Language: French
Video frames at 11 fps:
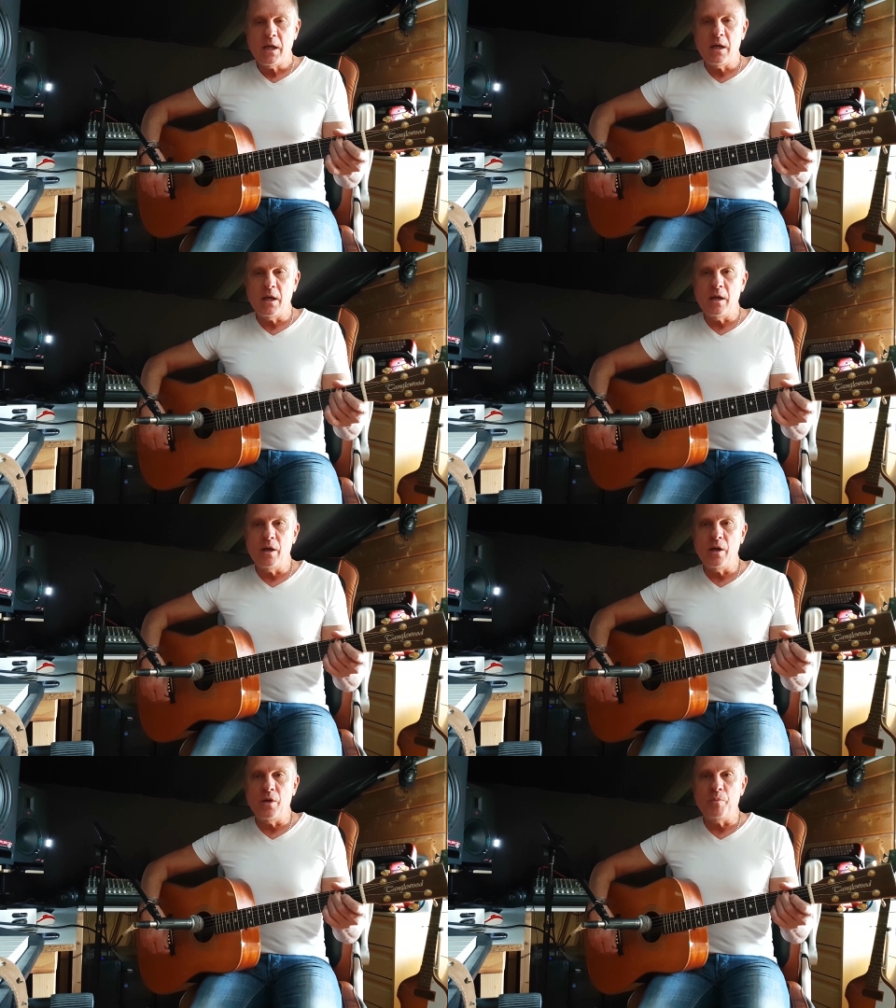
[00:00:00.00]

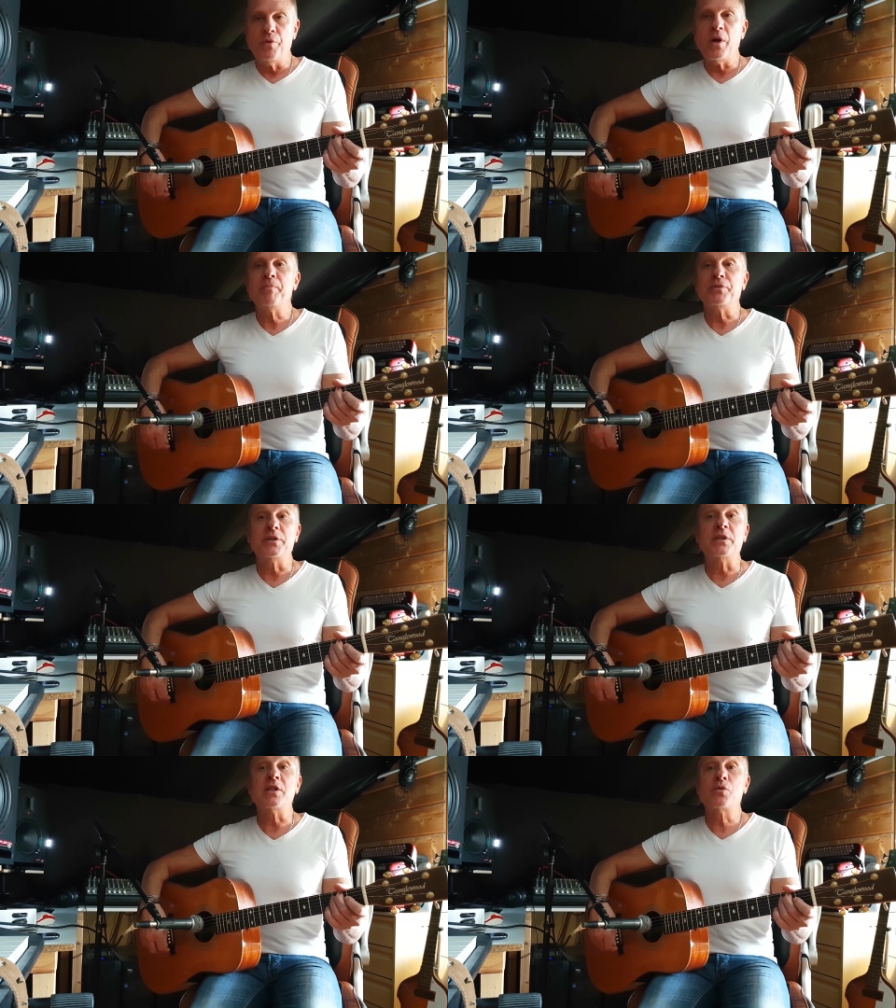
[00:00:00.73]
Euh, pour la
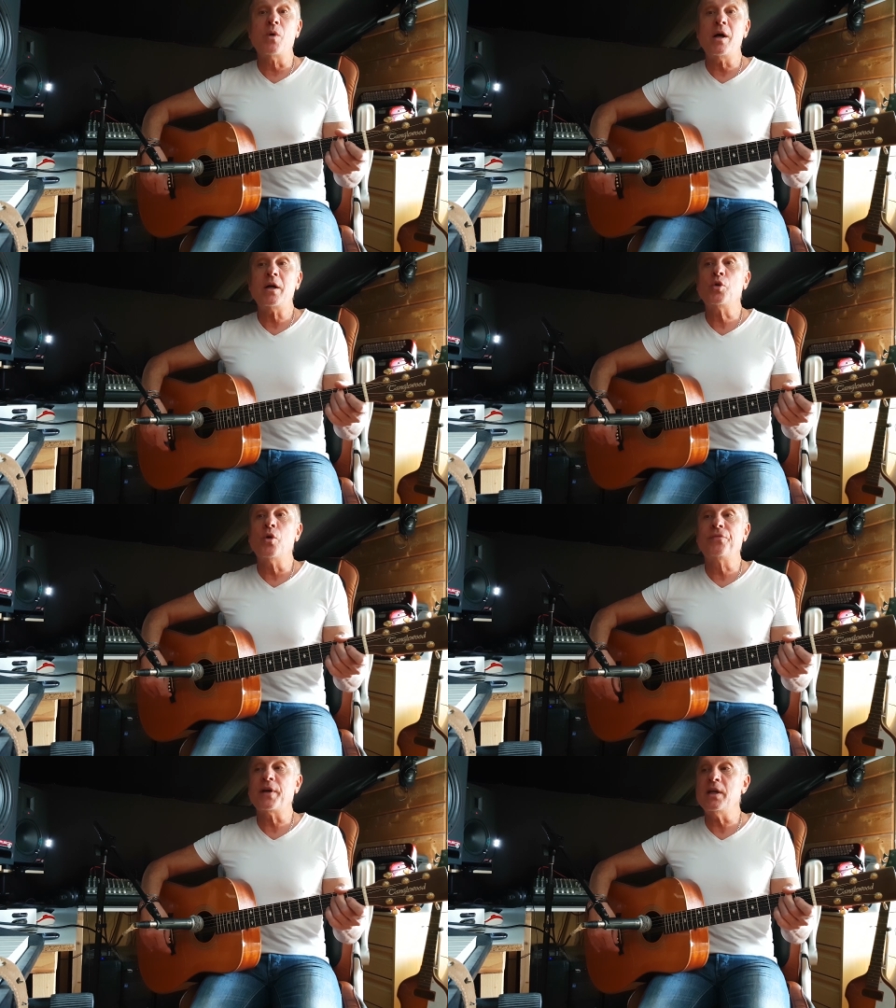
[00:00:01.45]
petite histoire,
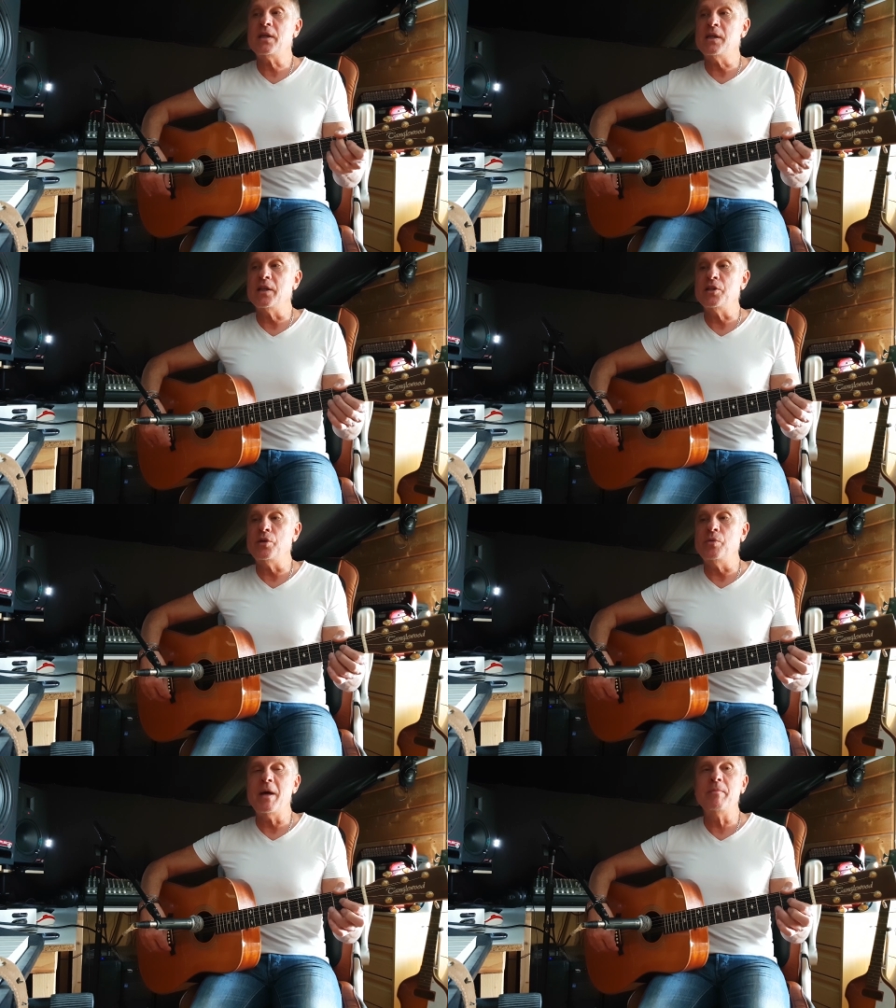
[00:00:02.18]
Hugo Frey qui a dit
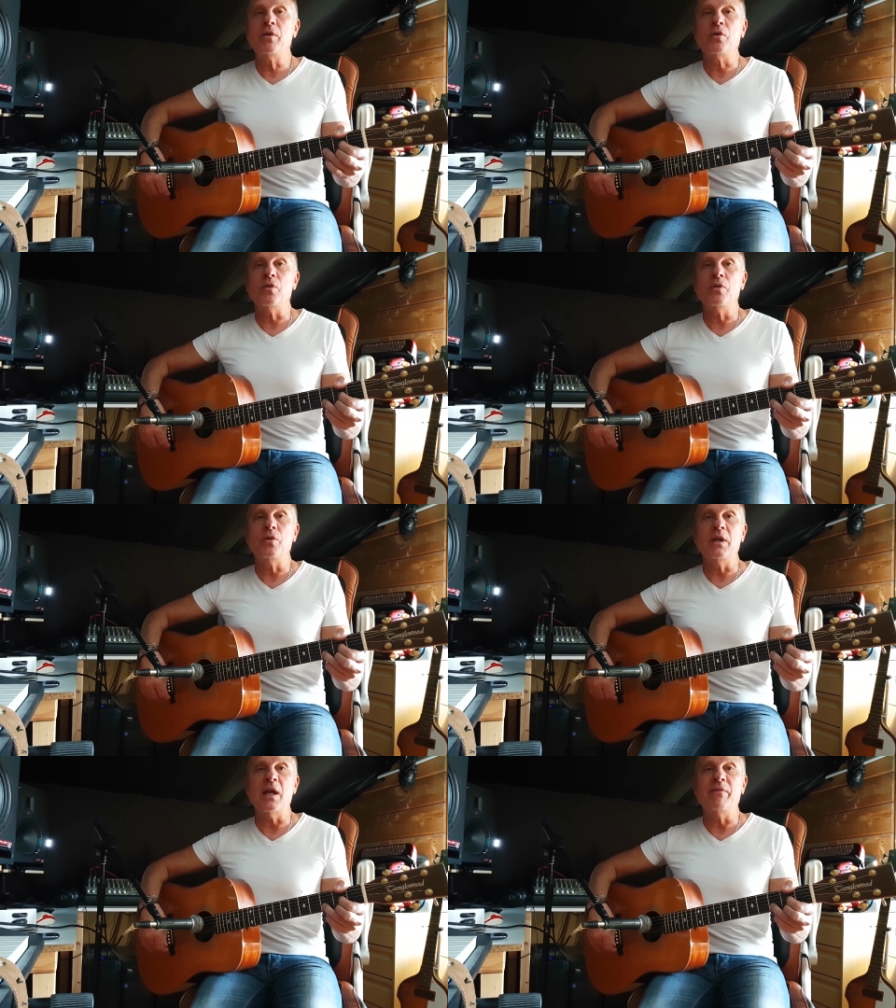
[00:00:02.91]
lui-même
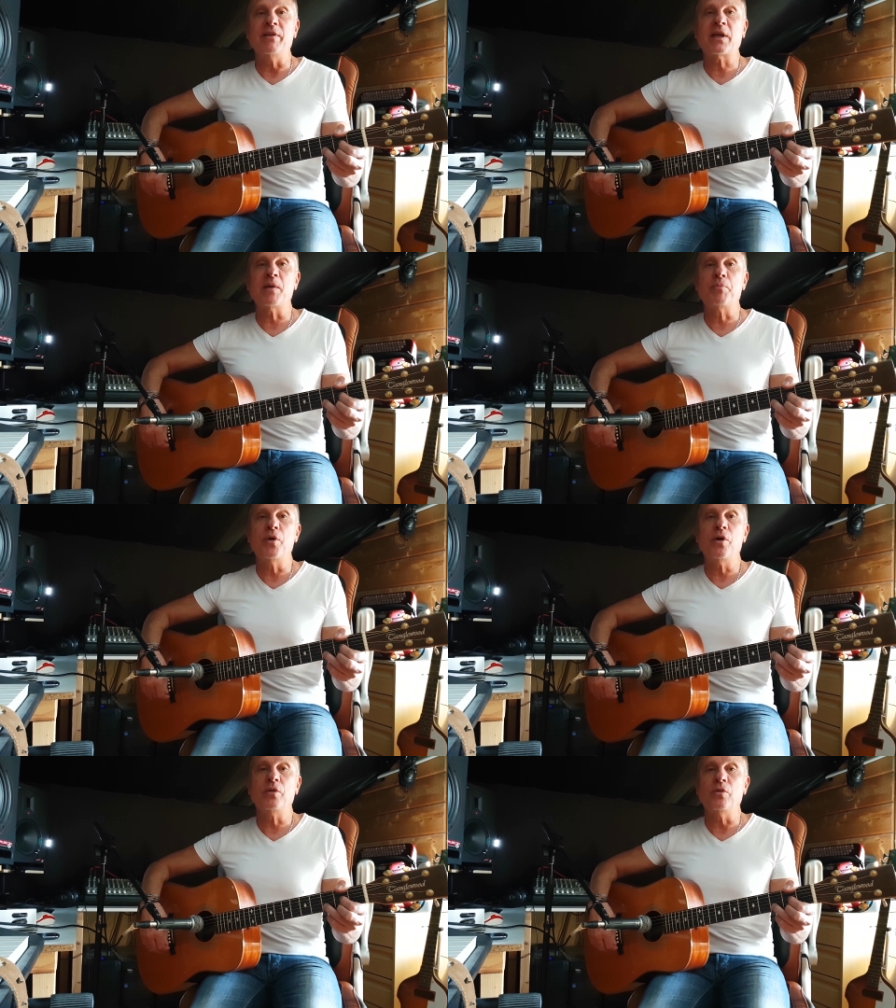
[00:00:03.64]
qu'il avait très
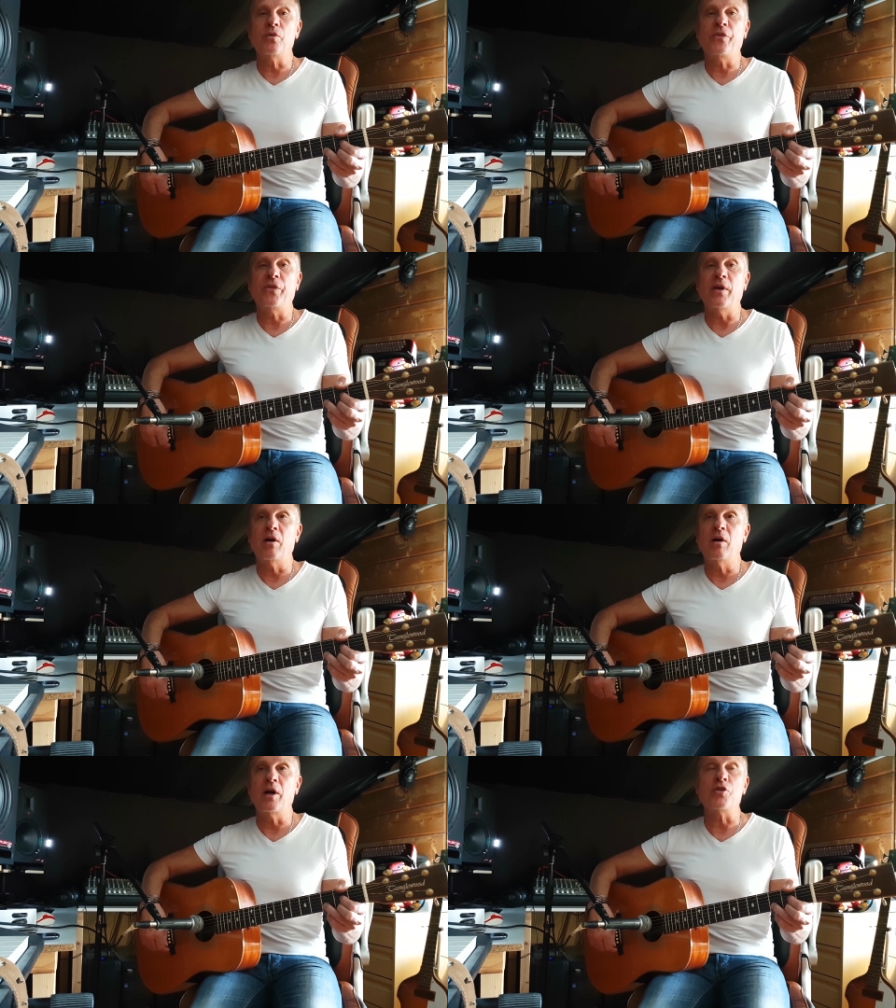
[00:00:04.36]
peur de l'océan,
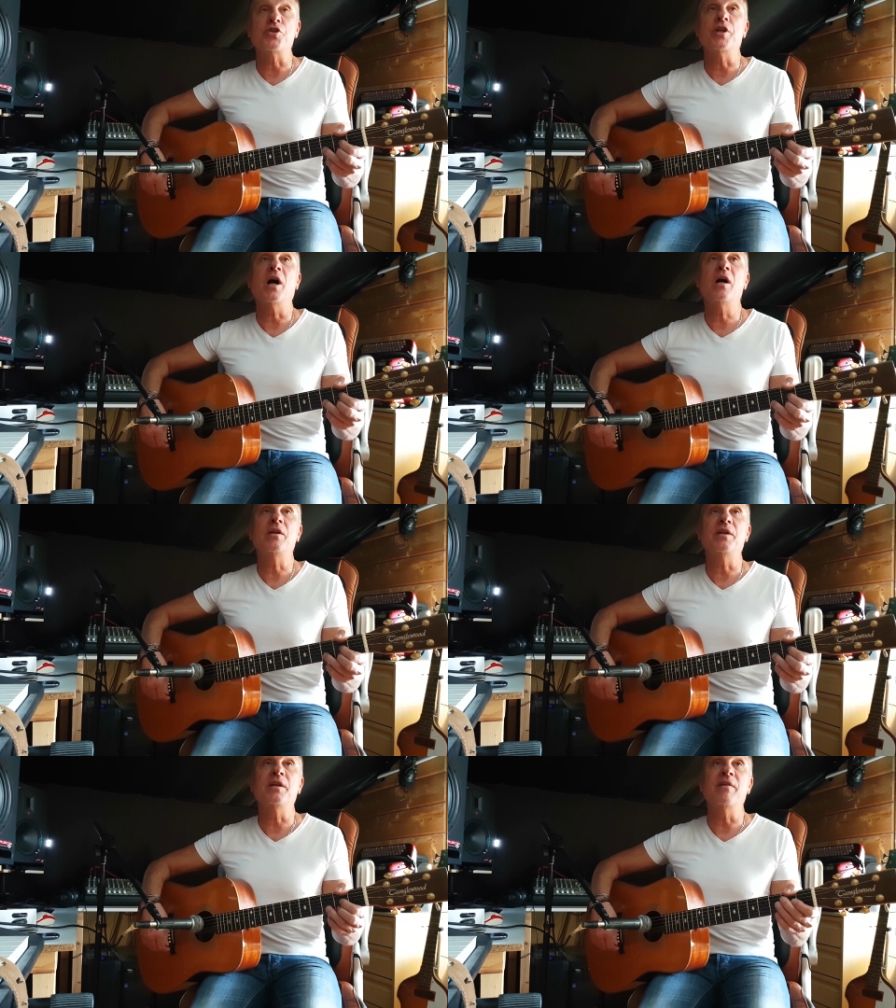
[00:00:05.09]
en règle
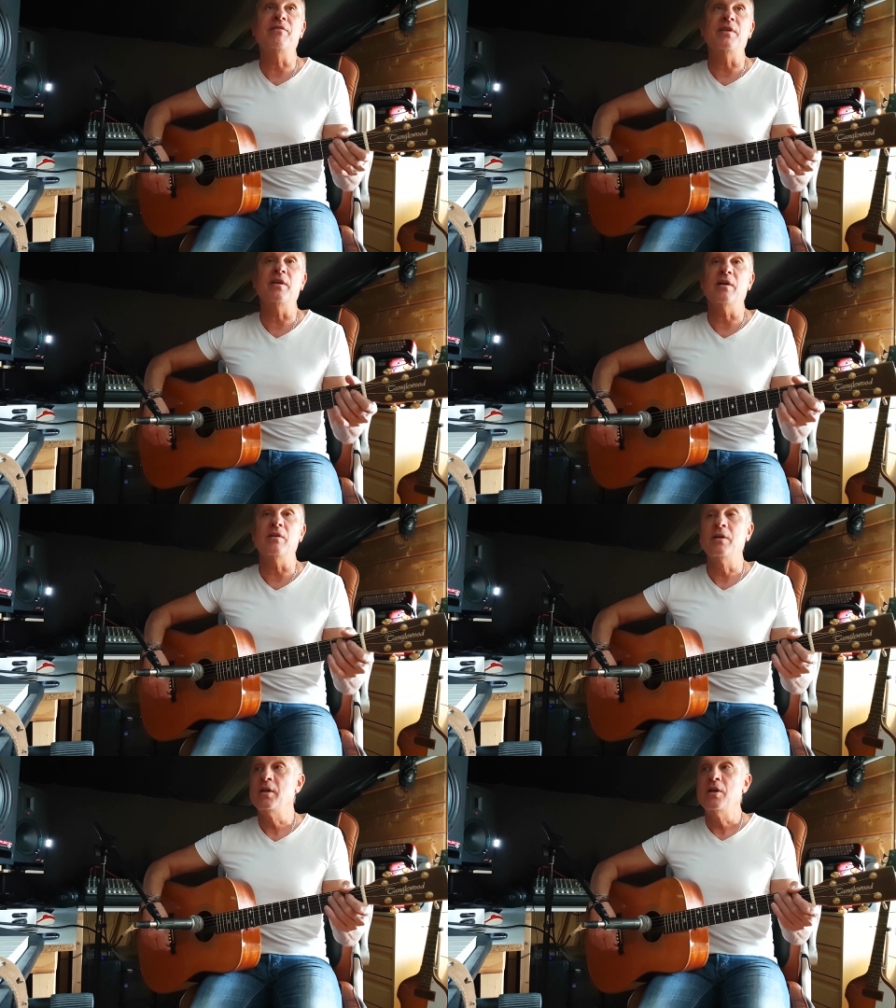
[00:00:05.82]
générale, des navires.
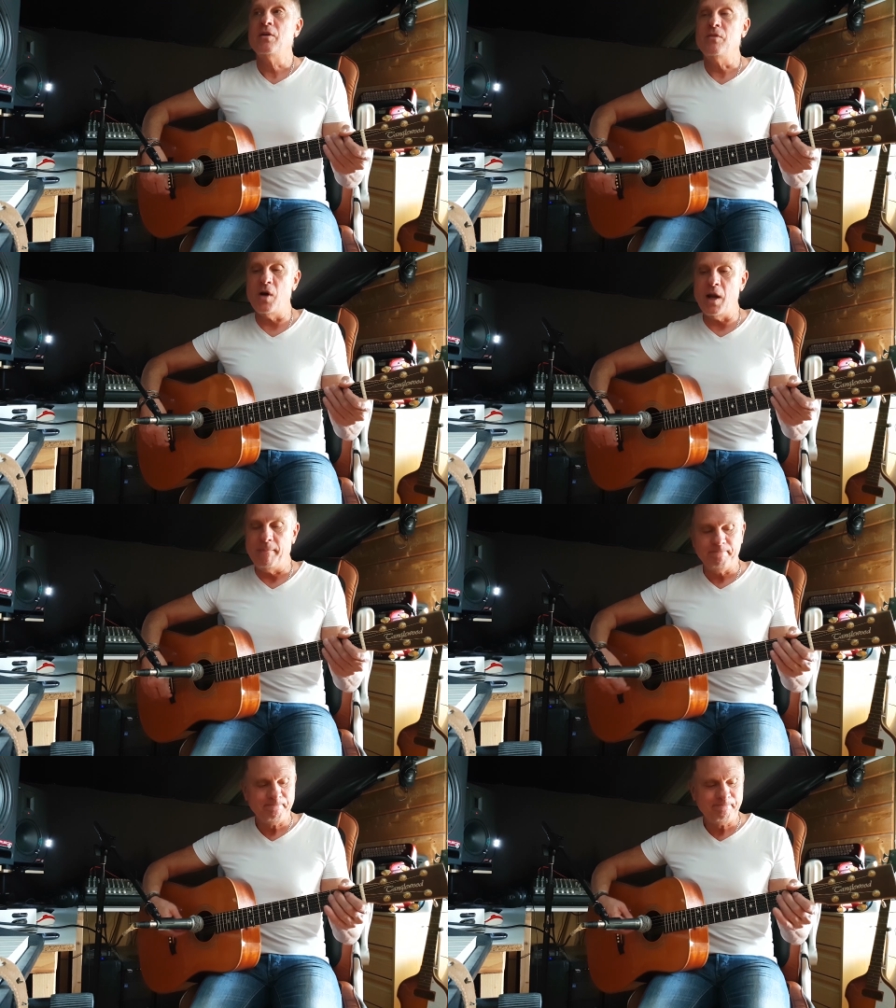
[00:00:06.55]
Euh,
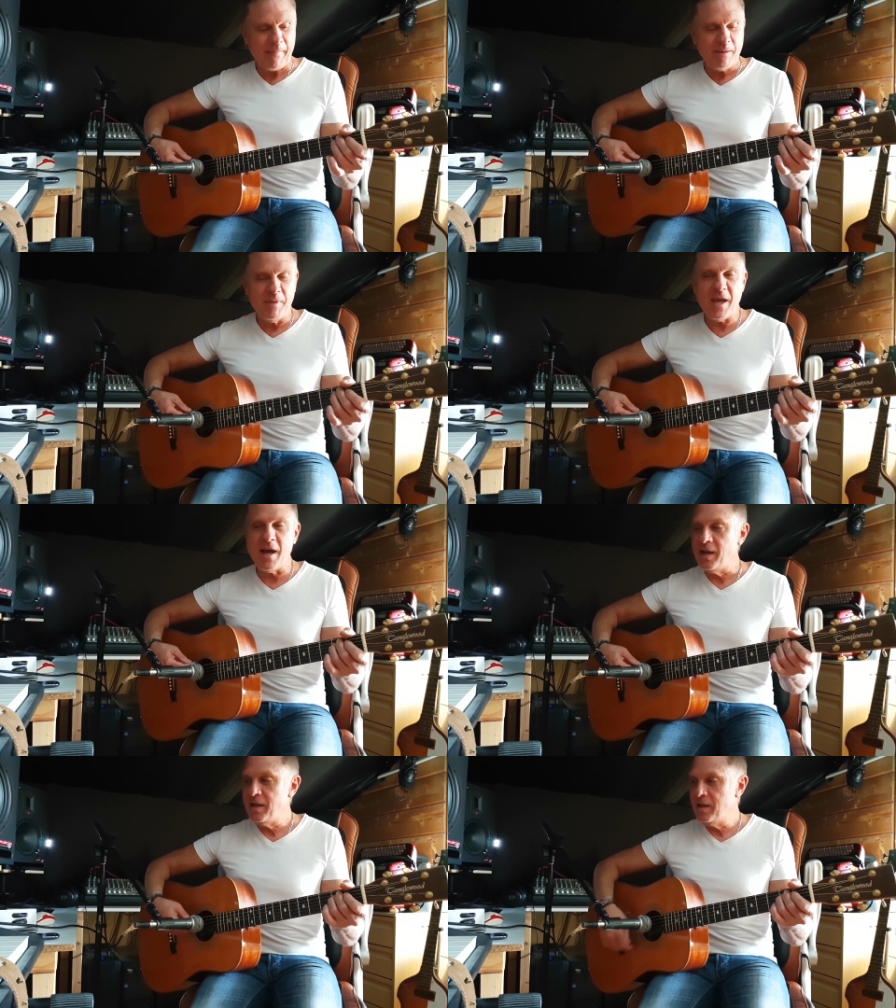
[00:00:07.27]
voilà.
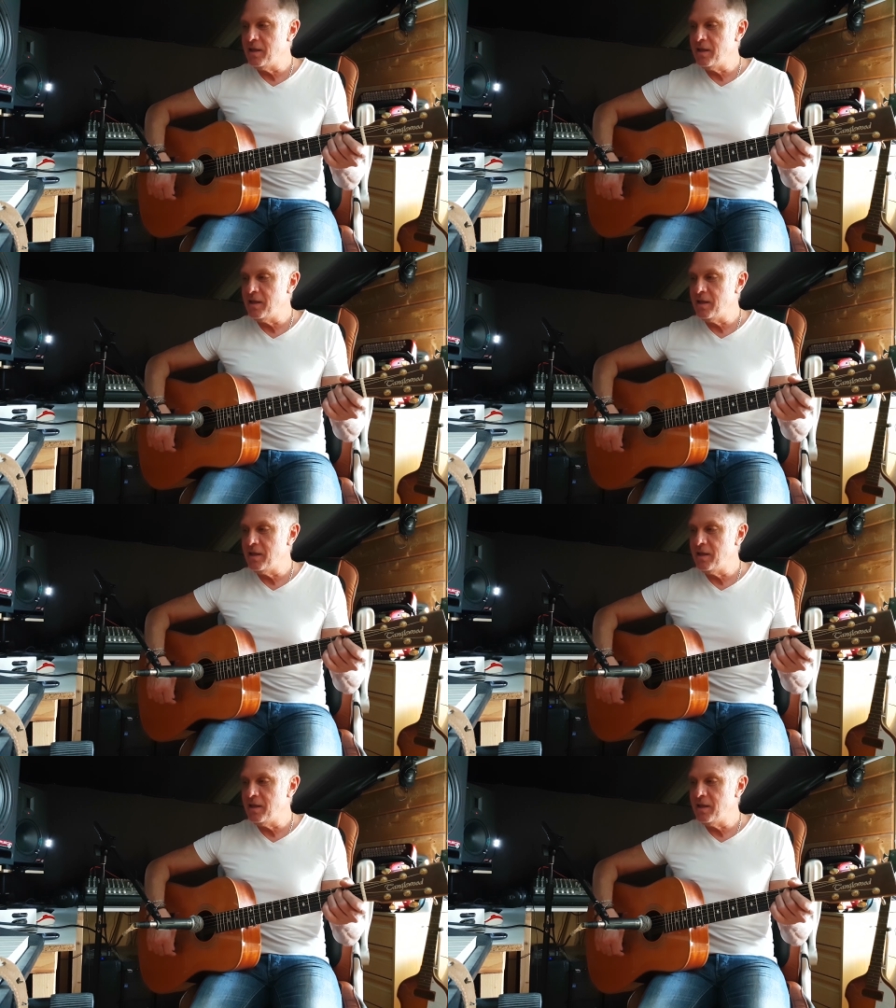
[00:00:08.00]
Bien.